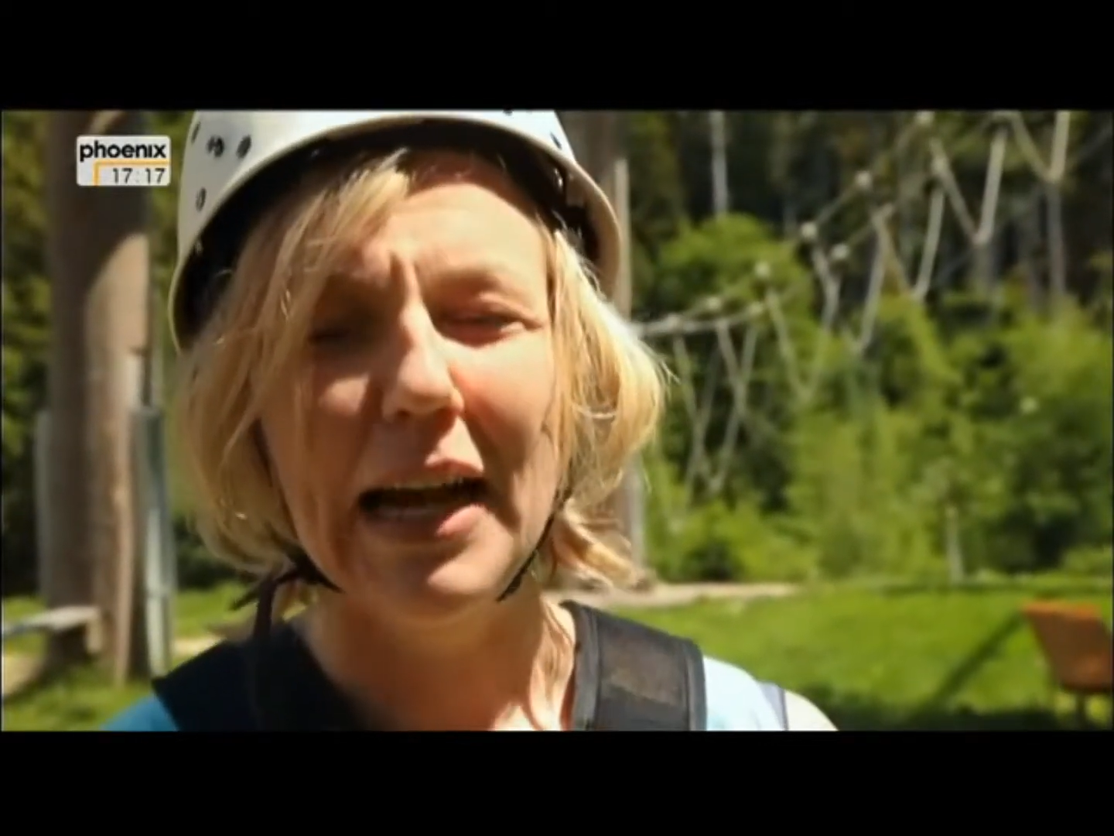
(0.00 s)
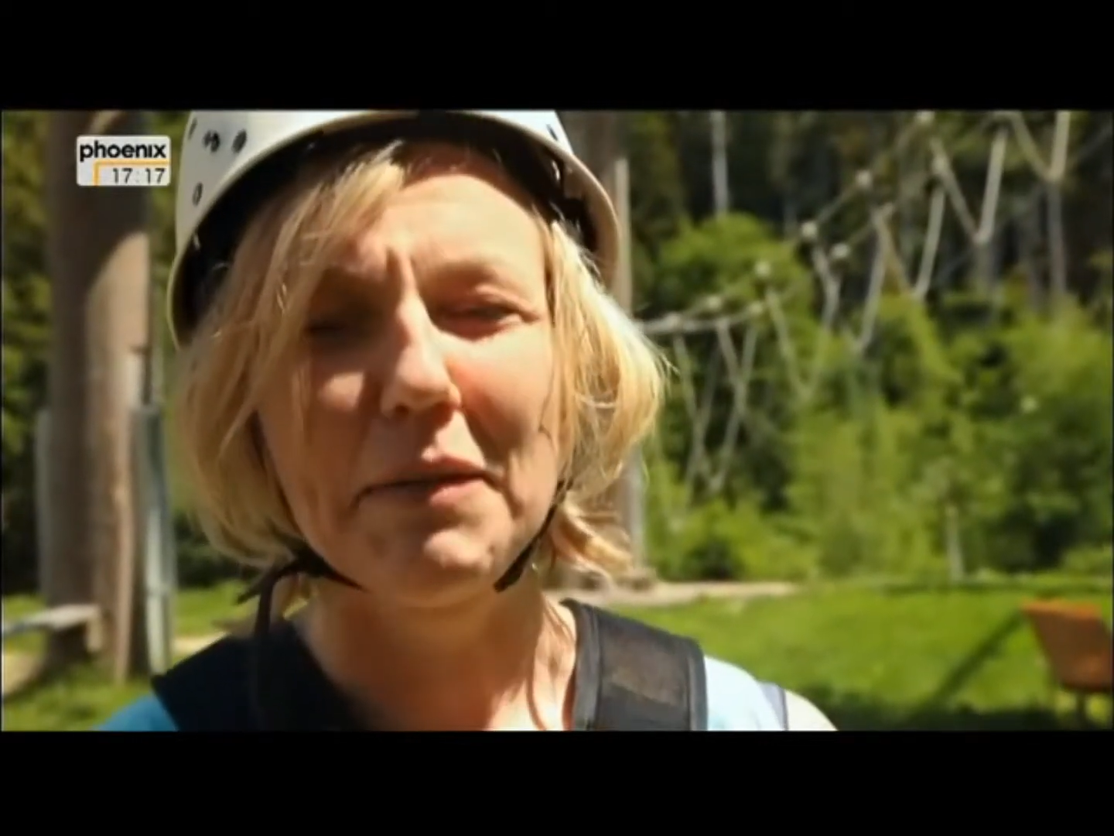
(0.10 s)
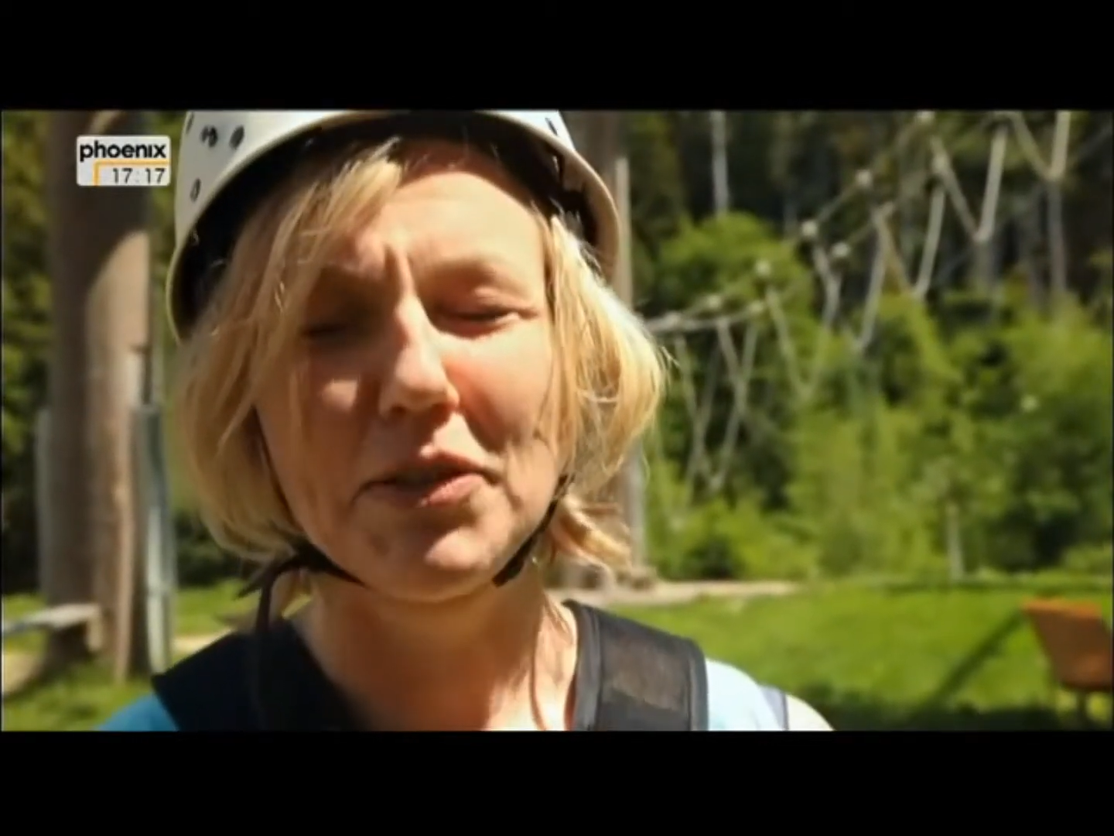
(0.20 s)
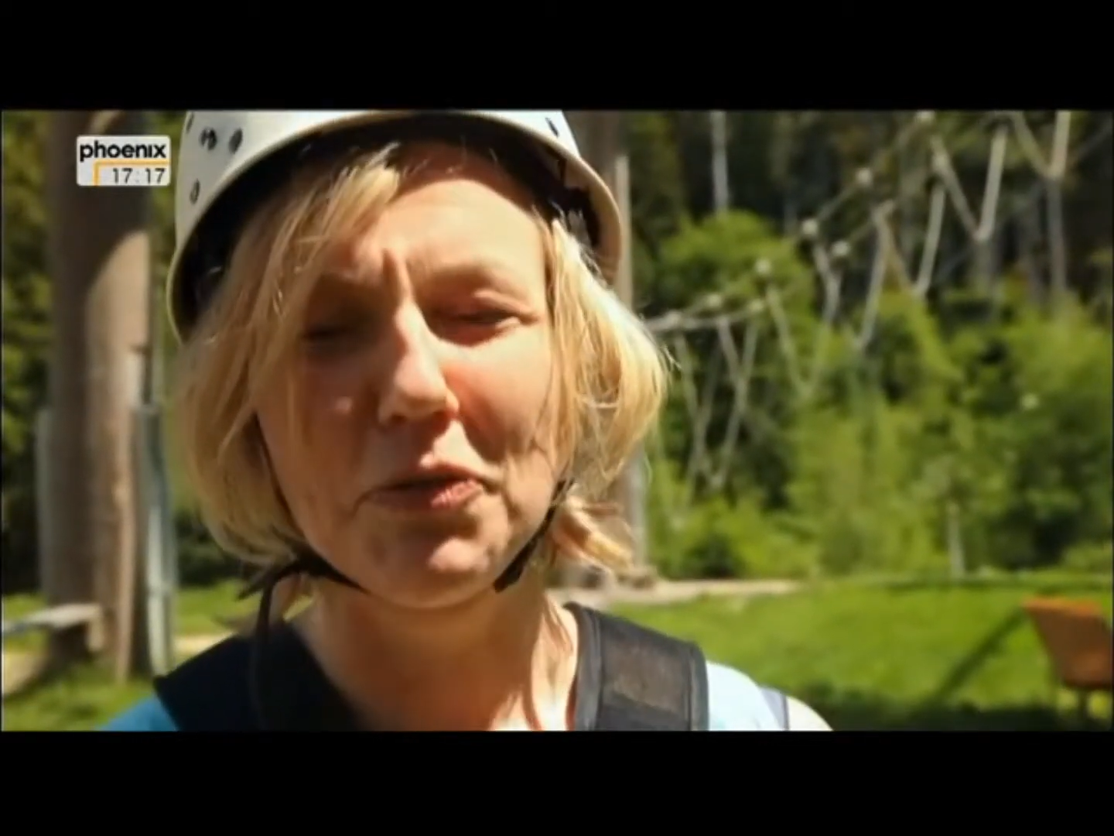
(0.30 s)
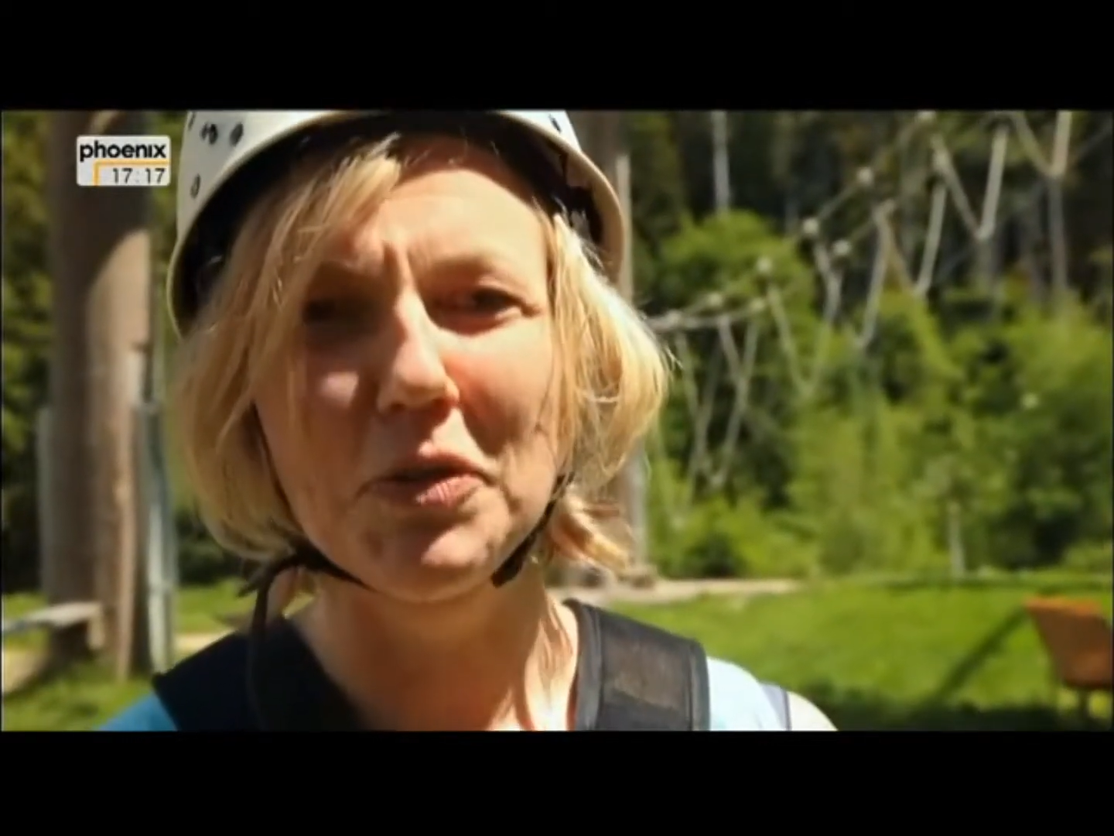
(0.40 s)

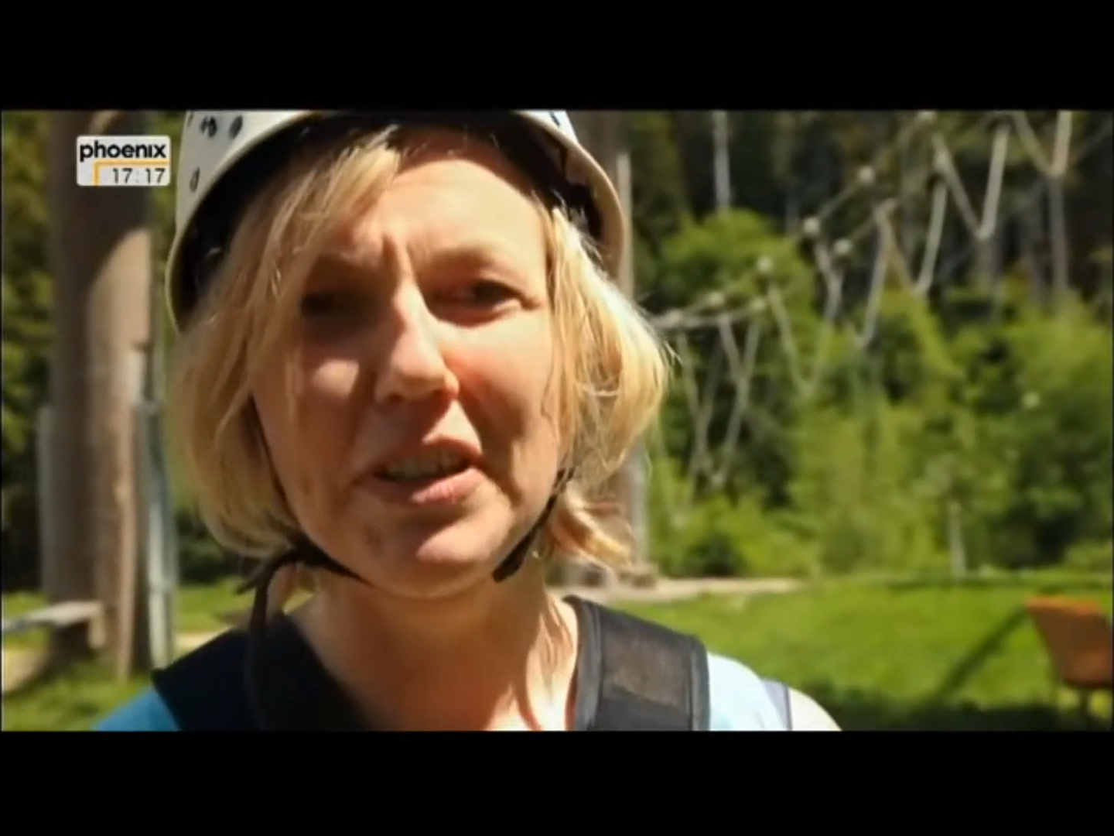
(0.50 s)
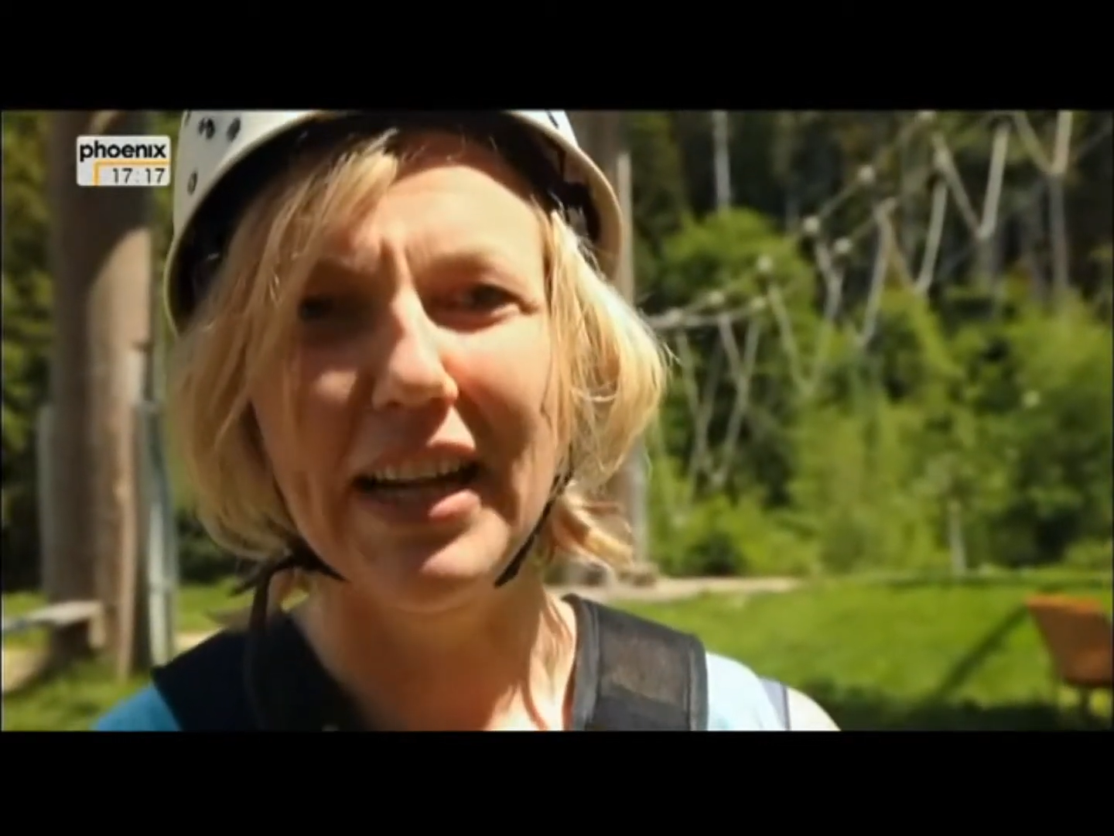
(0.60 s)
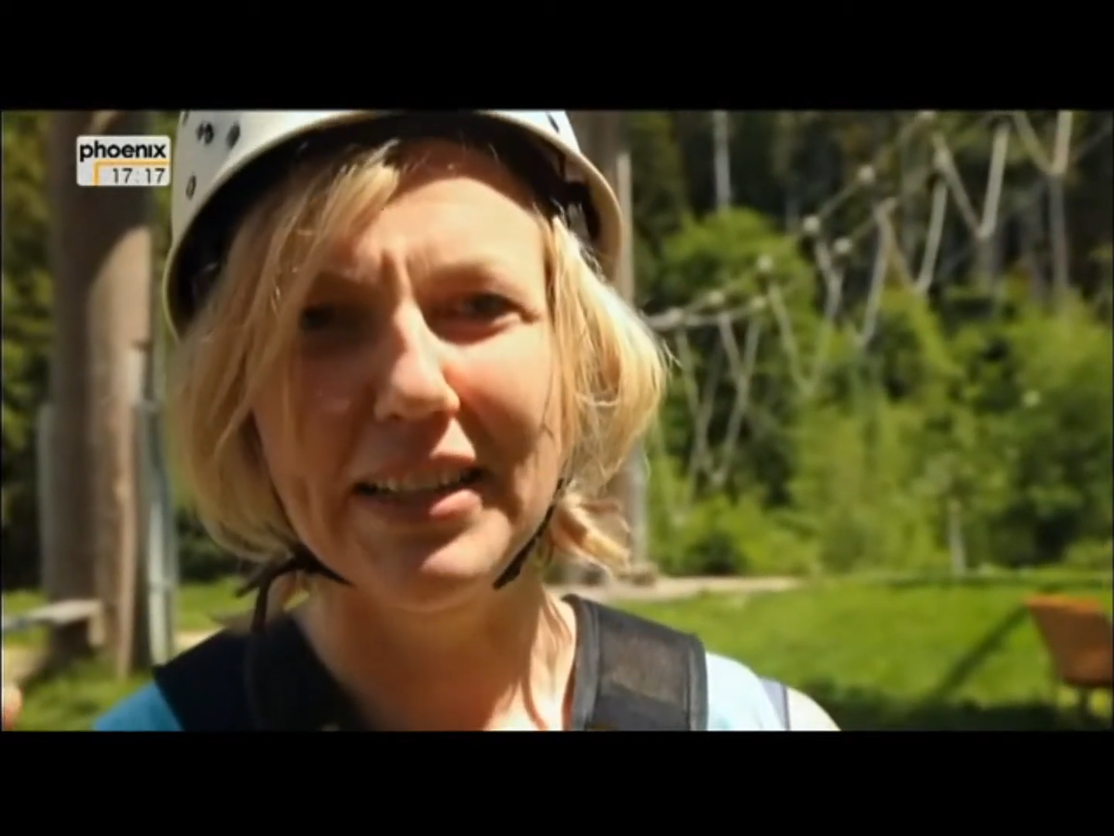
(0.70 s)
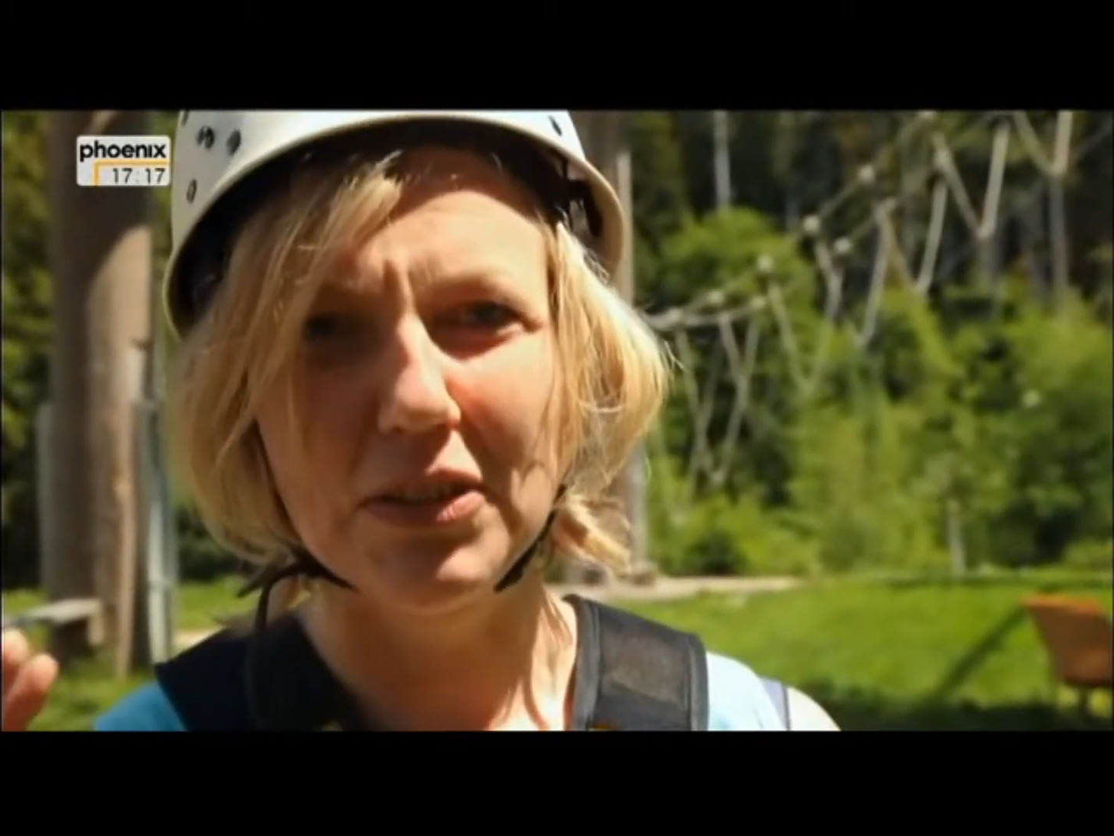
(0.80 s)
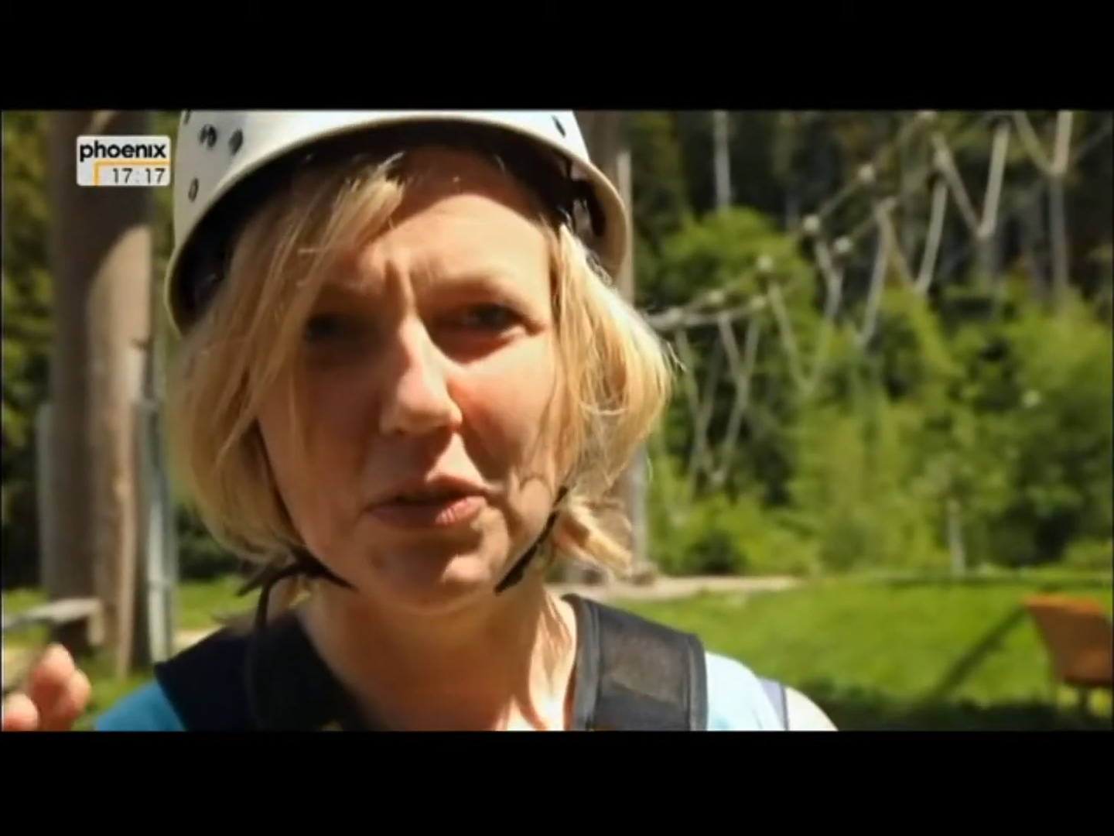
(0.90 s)
aber es
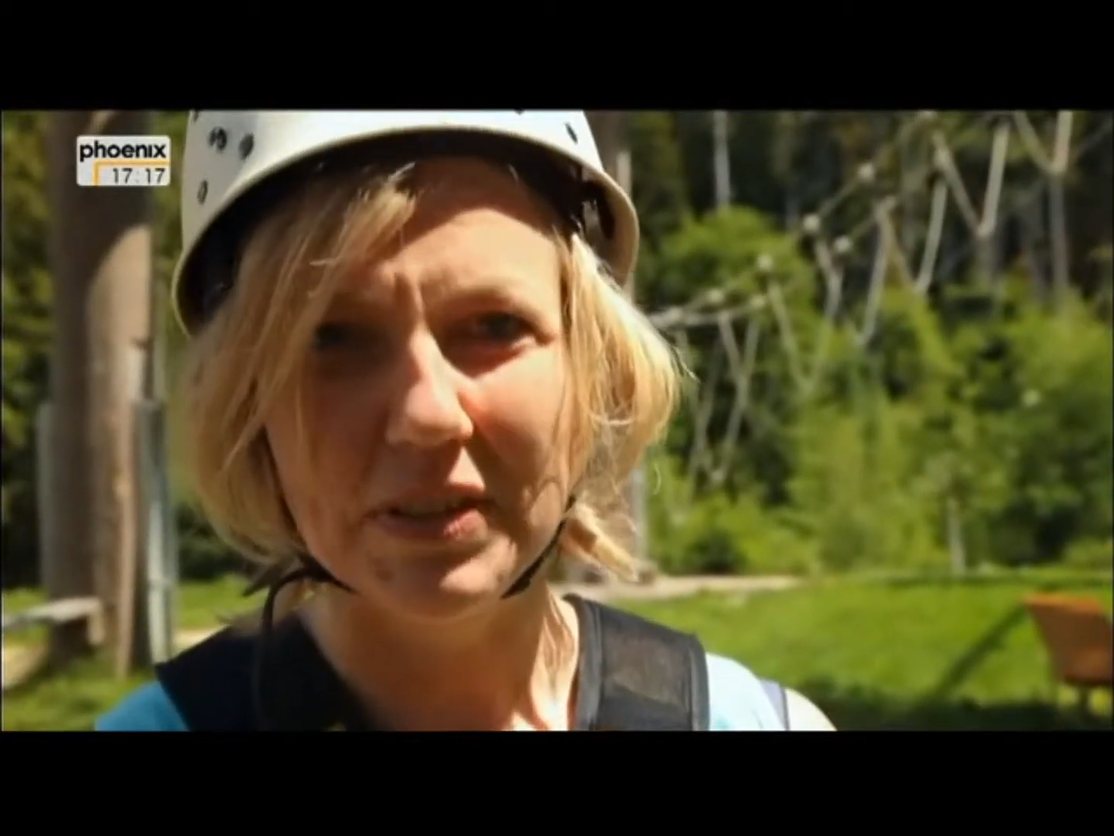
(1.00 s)
wühlt einen